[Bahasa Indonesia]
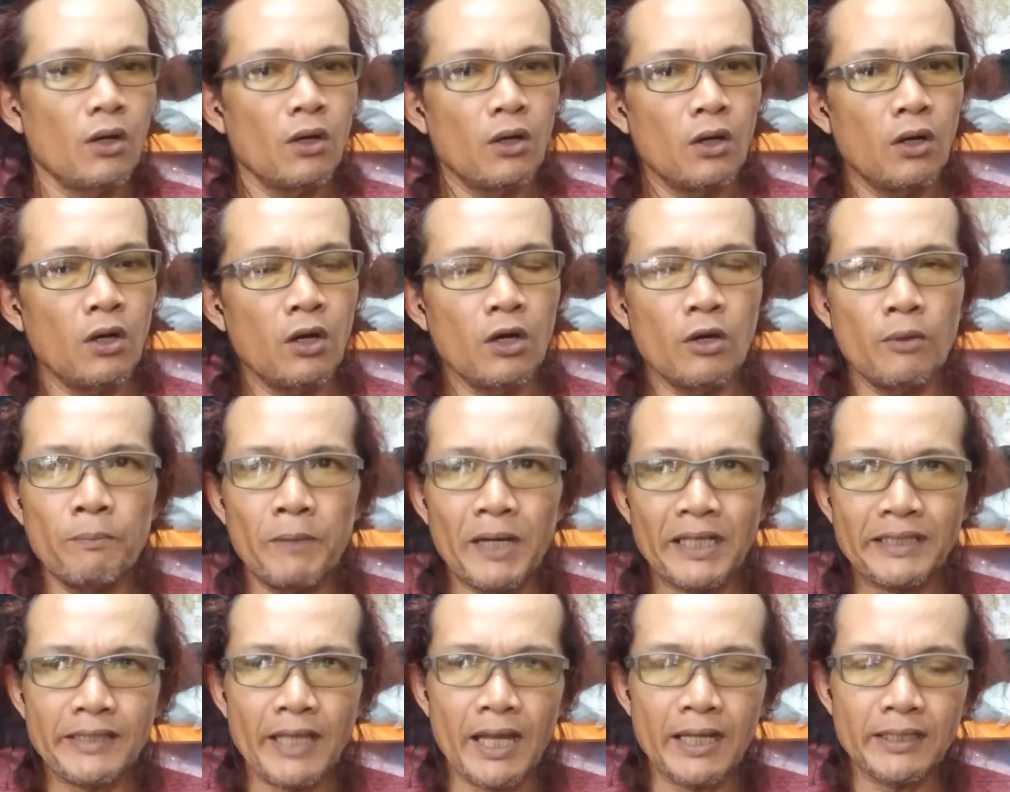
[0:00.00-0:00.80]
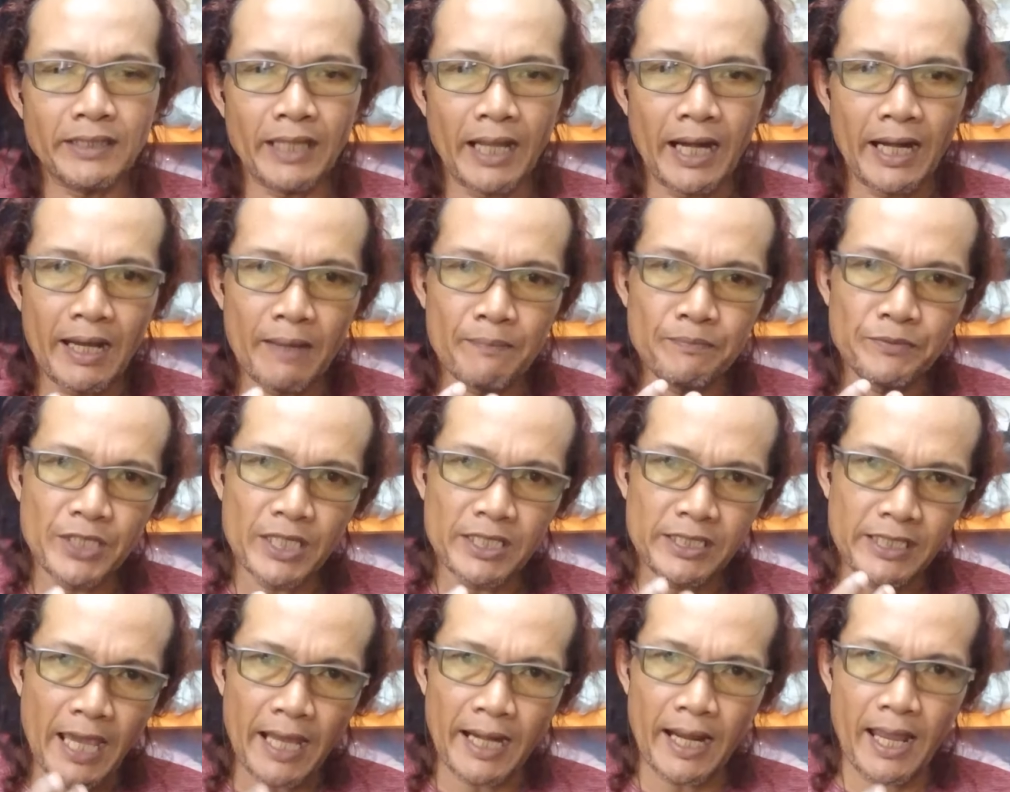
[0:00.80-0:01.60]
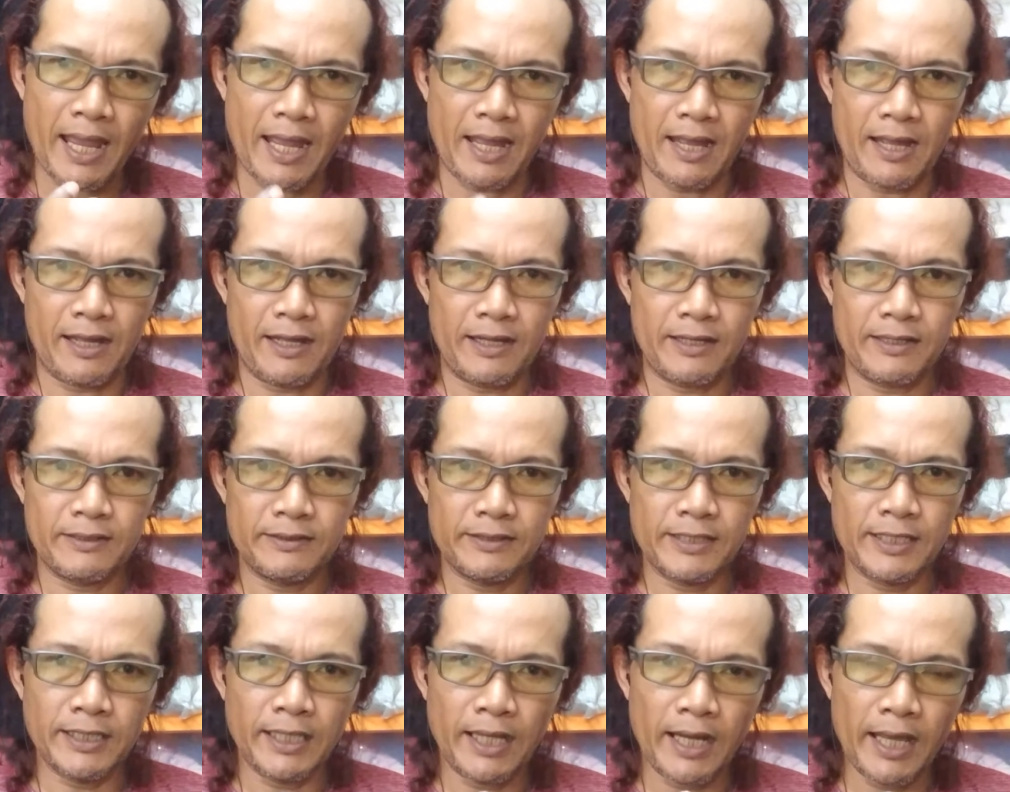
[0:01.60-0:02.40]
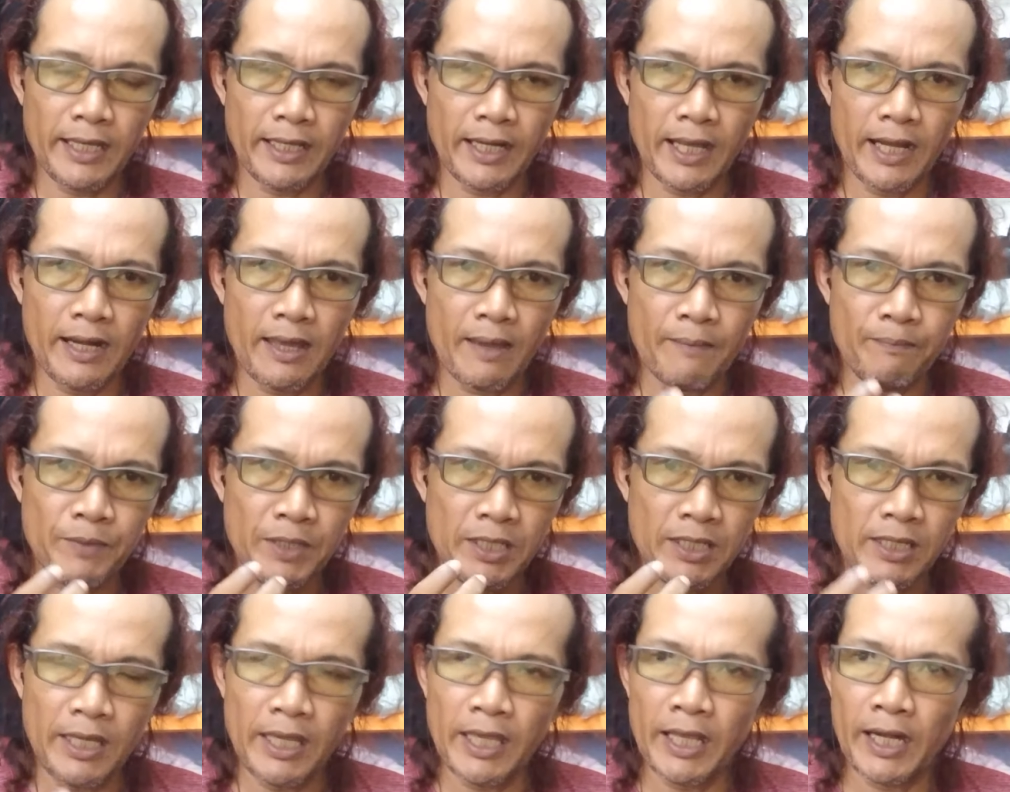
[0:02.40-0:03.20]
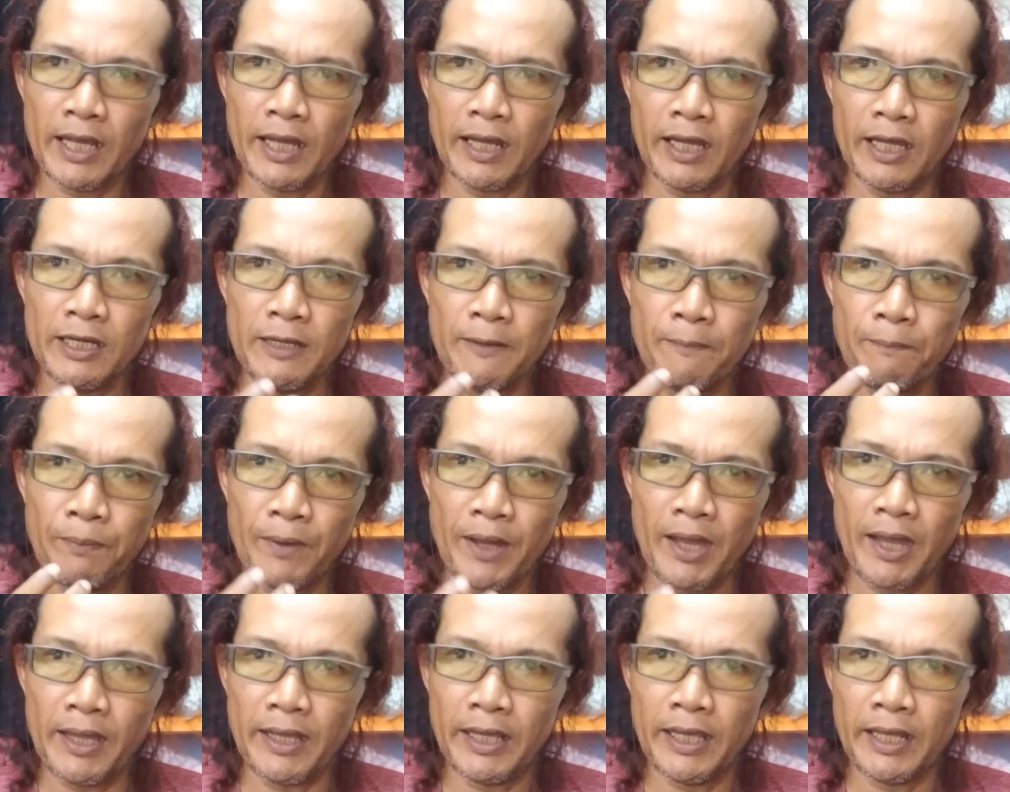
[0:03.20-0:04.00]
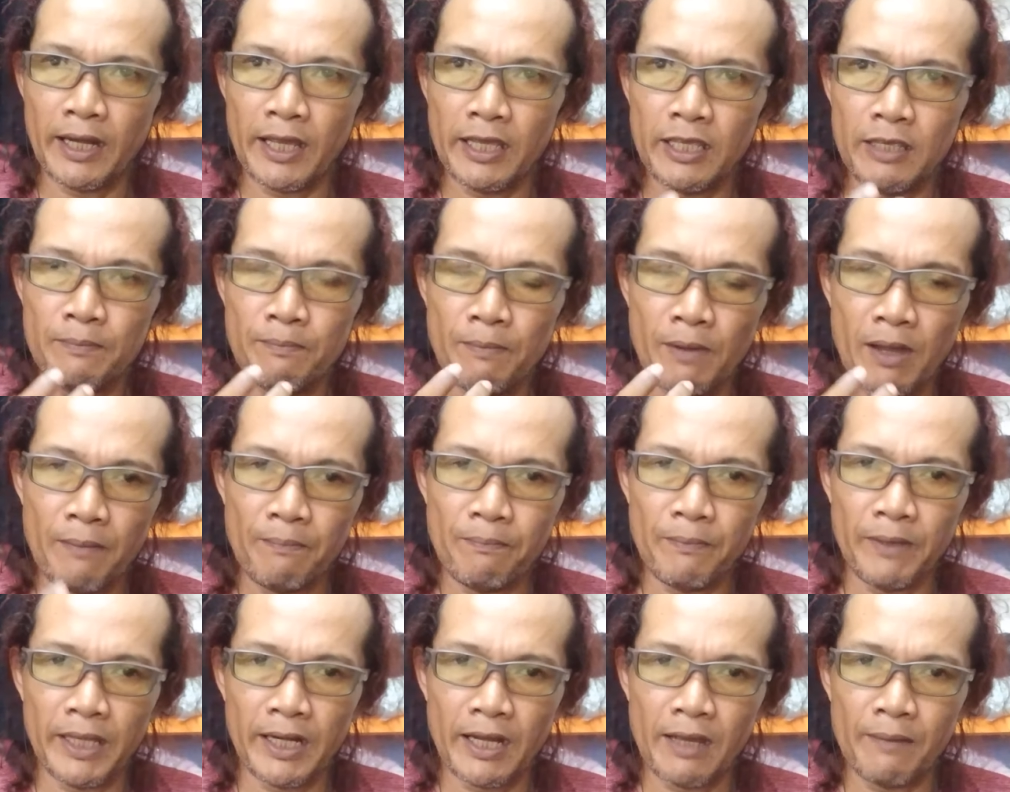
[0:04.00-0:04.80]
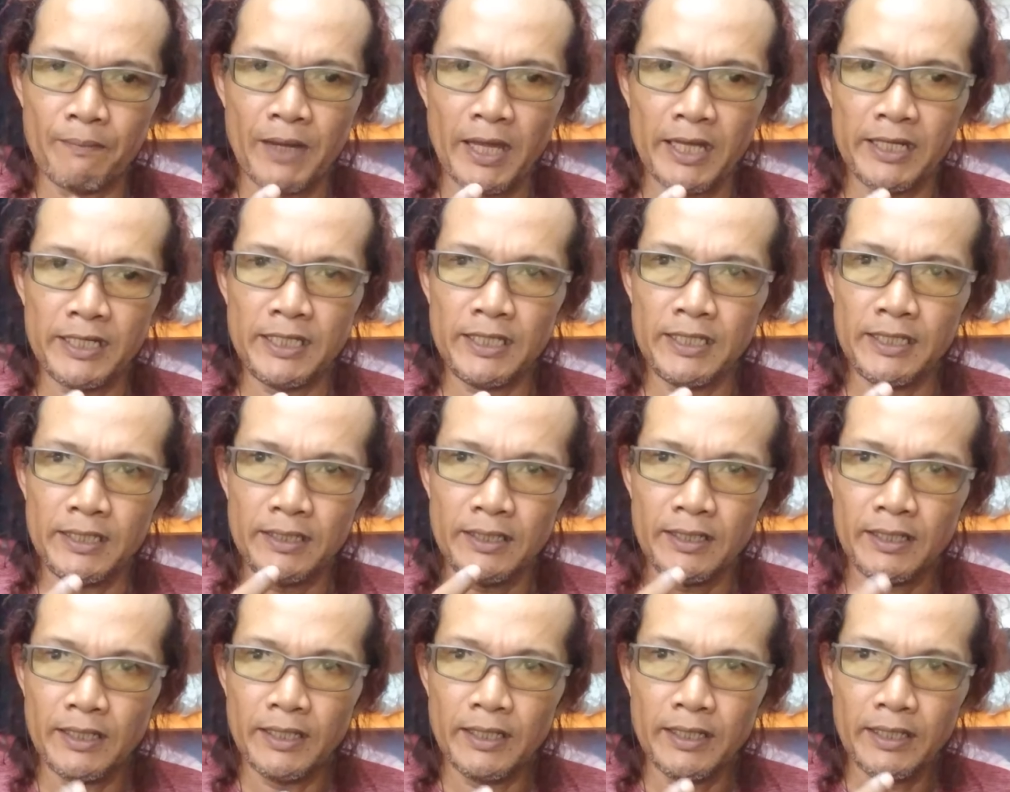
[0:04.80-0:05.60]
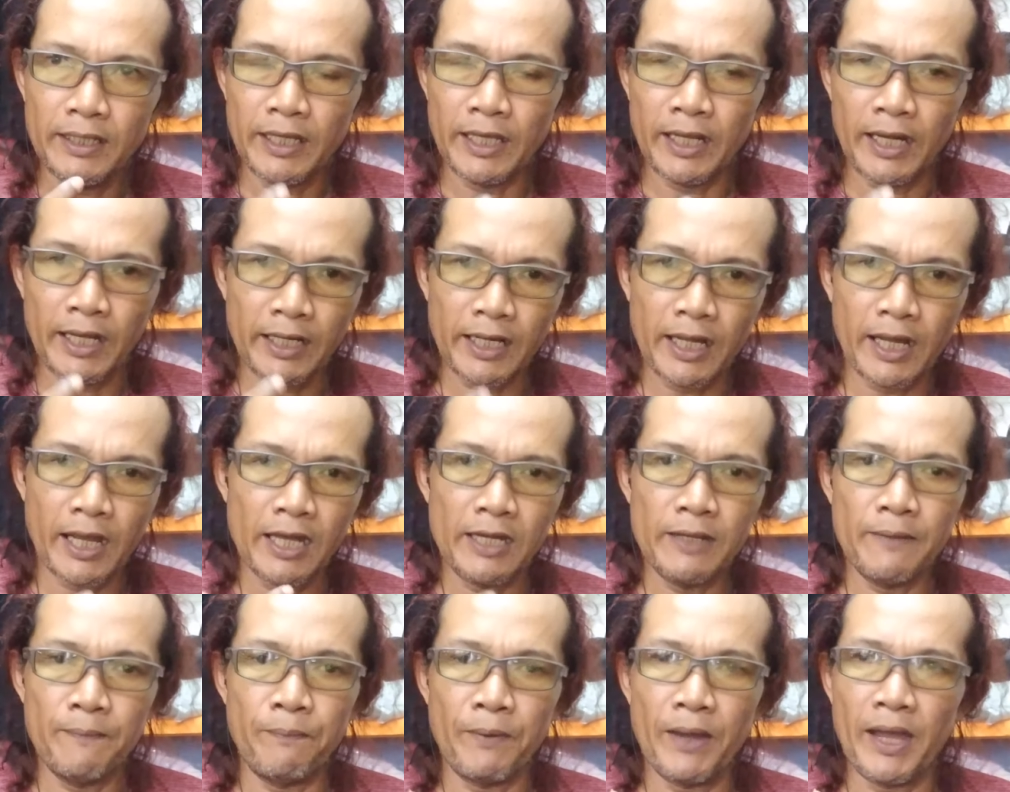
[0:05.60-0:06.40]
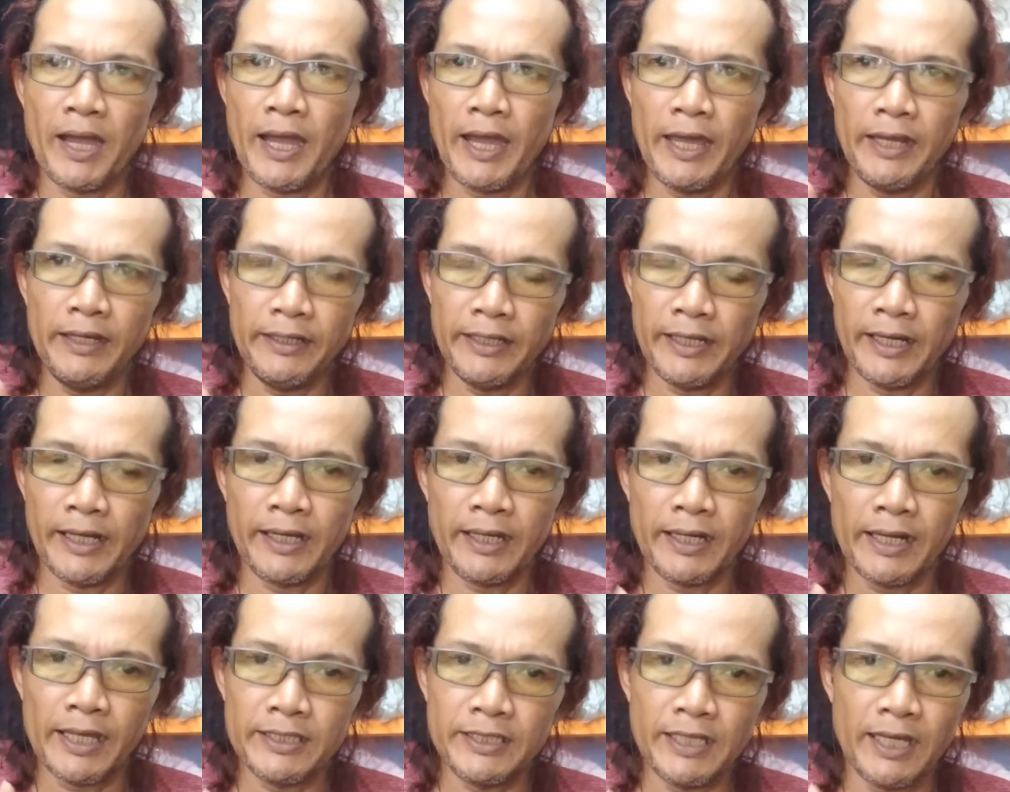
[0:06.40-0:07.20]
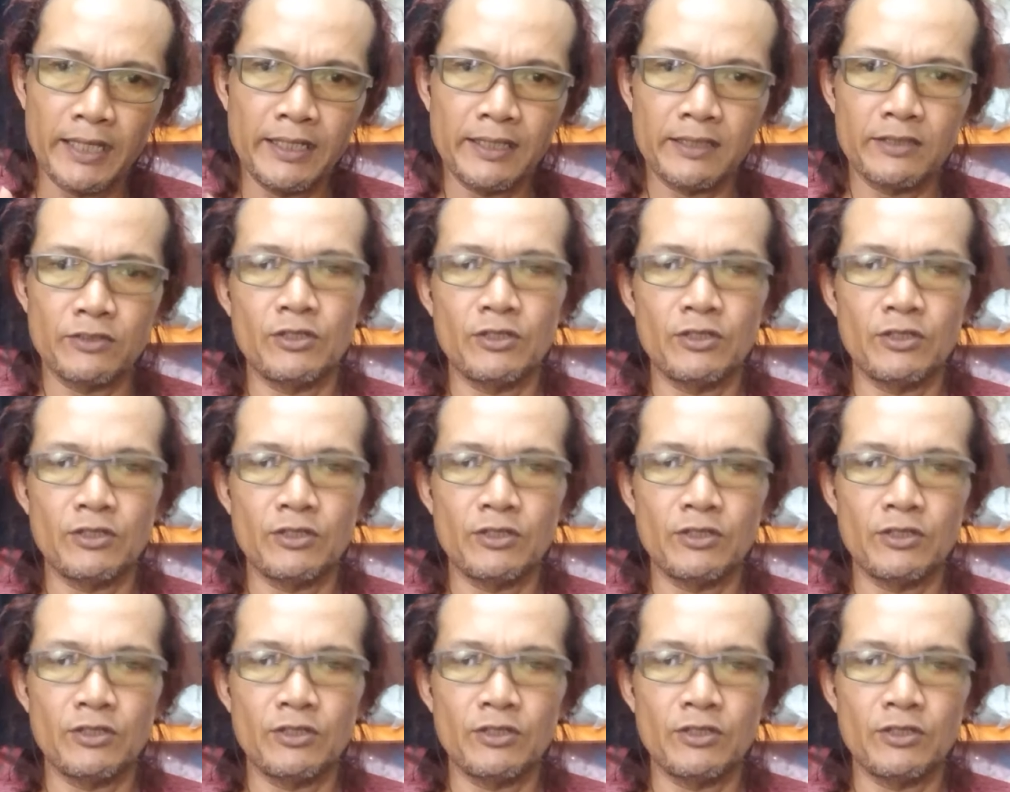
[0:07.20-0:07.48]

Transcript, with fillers: oh, batang tarendam sejarah sejarah era nabi era kalipah, era imam era bani era kekalipahan, era kerajaan era,